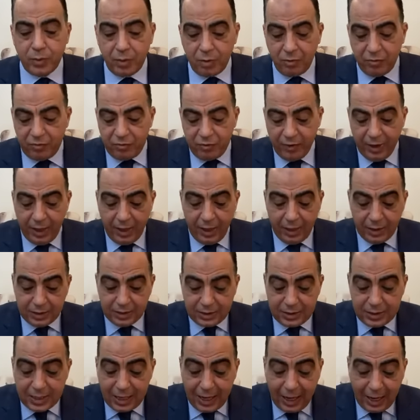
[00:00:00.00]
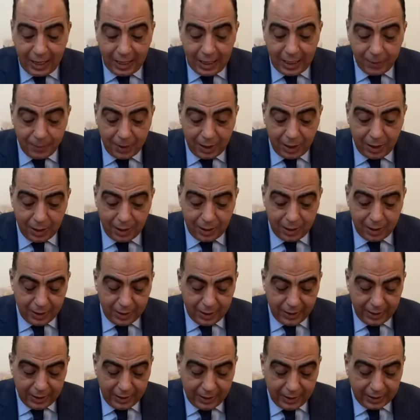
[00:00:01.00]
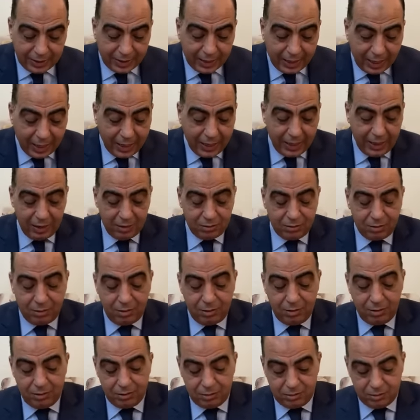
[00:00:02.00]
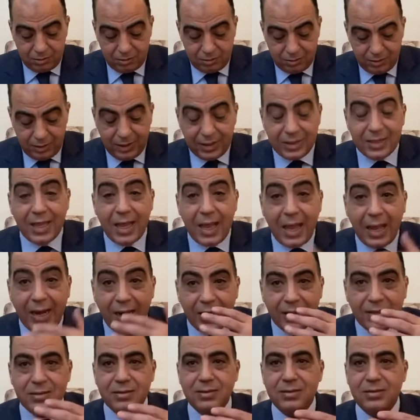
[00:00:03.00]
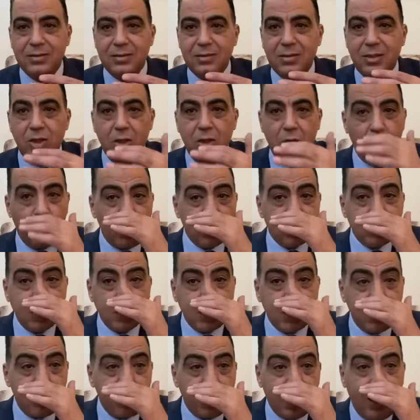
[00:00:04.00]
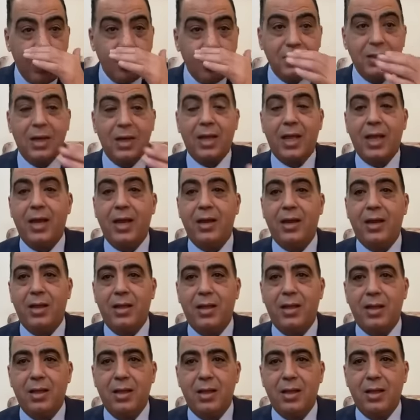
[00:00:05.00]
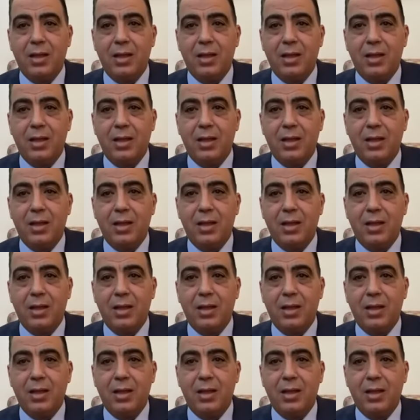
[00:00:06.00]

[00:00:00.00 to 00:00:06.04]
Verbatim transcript: فدي لعيبه اتخنقت خلاص اتخنقت وصلت لمرحله الخنقه